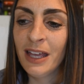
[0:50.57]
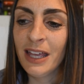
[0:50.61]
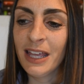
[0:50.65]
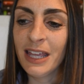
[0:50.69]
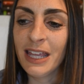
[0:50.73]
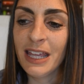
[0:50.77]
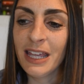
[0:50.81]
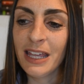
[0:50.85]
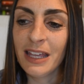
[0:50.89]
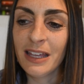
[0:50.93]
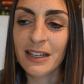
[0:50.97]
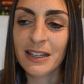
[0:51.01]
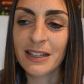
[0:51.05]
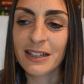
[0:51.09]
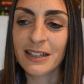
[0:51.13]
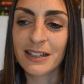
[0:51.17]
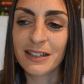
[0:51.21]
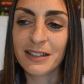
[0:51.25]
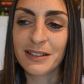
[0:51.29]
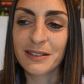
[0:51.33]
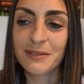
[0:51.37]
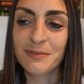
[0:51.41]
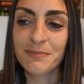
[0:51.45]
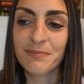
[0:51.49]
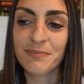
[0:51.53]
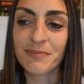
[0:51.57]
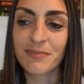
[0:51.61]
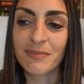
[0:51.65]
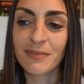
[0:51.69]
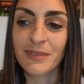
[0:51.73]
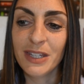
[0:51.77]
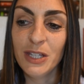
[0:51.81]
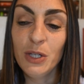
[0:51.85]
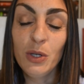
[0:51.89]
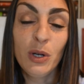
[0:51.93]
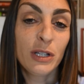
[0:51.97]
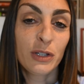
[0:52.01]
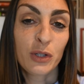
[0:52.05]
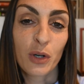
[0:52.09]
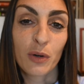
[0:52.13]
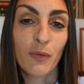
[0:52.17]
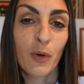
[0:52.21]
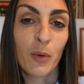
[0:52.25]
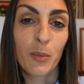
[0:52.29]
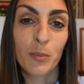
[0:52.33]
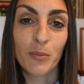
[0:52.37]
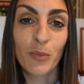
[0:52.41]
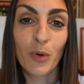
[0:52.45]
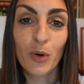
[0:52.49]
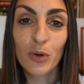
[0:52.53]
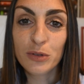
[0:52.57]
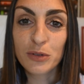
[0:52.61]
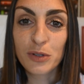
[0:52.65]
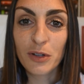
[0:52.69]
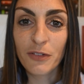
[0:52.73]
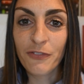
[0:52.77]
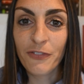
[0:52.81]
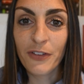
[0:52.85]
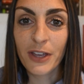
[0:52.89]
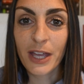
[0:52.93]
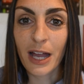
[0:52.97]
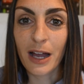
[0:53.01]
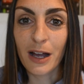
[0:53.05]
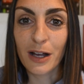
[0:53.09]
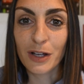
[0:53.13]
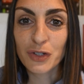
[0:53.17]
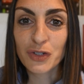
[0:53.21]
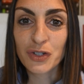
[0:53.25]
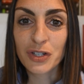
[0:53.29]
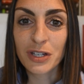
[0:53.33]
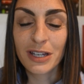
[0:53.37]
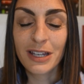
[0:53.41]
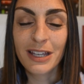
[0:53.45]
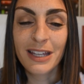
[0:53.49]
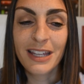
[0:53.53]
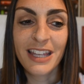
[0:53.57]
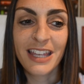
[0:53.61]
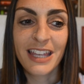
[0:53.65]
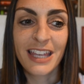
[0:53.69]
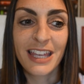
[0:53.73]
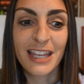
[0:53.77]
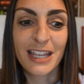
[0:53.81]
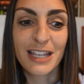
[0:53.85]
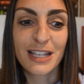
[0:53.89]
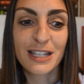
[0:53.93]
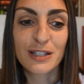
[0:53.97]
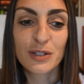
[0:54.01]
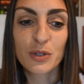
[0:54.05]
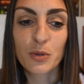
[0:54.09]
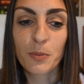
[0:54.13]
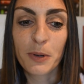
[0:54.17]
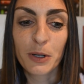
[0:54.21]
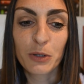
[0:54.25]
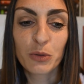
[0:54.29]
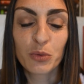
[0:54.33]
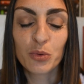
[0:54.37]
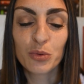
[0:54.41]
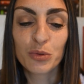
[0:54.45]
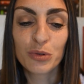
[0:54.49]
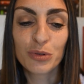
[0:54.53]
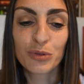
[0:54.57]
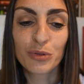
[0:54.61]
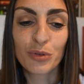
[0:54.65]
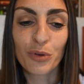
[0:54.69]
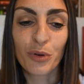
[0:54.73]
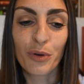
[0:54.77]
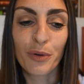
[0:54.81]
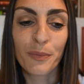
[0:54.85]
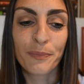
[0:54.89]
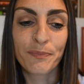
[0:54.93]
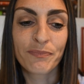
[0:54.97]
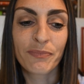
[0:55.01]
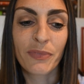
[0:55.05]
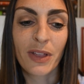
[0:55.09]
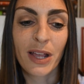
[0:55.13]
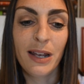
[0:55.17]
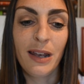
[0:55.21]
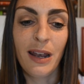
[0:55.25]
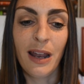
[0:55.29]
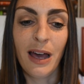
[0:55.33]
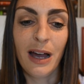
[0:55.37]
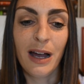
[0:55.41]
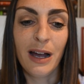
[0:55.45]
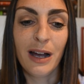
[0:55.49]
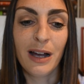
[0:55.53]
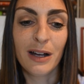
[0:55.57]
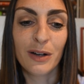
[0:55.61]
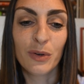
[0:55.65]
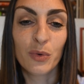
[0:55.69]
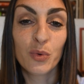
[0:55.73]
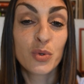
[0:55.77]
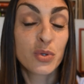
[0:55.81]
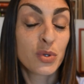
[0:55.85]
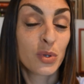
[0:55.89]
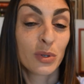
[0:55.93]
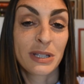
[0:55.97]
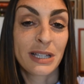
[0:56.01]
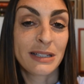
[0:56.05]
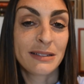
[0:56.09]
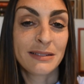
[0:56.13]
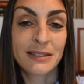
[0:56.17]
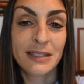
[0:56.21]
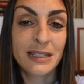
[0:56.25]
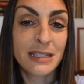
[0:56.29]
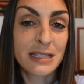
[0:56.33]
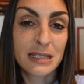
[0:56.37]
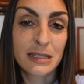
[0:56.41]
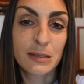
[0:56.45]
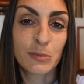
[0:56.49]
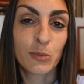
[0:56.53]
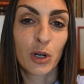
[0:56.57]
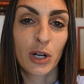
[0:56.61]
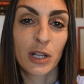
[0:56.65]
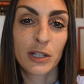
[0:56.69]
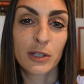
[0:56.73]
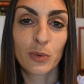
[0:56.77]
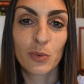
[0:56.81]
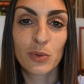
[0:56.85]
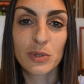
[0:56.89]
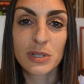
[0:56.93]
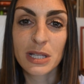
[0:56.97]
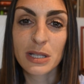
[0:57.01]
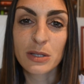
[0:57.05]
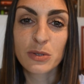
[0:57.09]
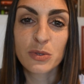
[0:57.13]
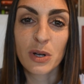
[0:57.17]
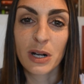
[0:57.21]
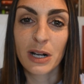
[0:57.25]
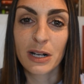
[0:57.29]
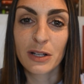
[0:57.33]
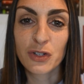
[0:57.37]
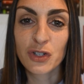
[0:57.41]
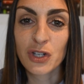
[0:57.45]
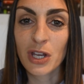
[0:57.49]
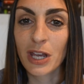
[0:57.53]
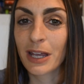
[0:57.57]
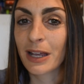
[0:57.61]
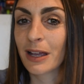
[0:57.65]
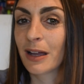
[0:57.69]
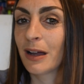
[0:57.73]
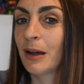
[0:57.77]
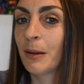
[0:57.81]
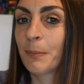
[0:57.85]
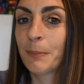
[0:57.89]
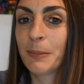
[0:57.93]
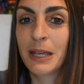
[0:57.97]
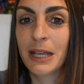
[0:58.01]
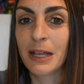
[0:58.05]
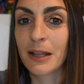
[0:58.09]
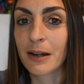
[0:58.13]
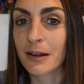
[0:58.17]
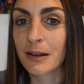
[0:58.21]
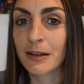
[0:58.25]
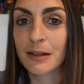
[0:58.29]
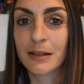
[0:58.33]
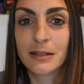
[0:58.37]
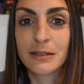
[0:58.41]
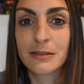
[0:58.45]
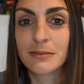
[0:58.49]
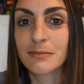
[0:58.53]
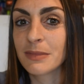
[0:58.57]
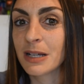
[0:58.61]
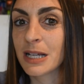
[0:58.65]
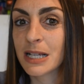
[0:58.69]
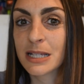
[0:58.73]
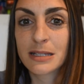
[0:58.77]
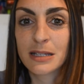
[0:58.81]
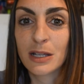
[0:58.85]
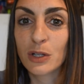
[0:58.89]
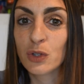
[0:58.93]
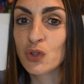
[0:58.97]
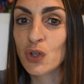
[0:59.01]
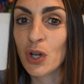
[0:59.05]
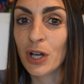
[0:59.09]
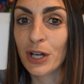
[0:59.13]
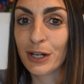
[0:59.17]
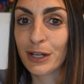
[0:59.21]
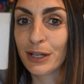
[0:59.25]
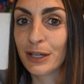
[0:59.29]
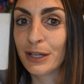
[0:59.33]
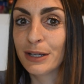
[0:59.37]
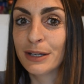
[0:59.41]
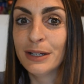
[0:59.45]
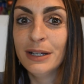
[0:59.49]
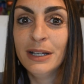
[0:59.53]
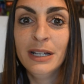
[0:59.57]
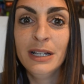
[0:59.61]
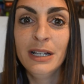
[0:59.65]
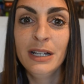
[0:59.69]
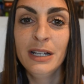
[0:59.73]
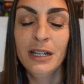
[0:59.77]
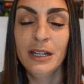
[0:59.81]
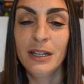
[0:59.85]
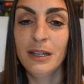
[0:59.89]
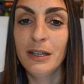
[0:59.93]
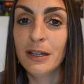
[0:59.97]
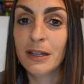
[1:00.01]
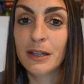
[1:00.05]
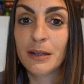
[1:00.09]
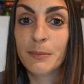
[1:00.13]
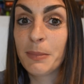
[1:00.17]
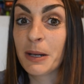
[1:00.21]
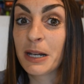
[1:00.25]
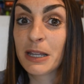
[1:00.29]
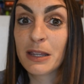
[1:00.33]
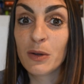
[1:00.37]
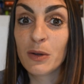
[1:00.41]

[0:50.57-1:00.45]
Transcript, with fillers: E ehm, io la trovo molto efficace e soprattutto la uso tantissimo la degustazione alla cieca per assaggiare, eh, per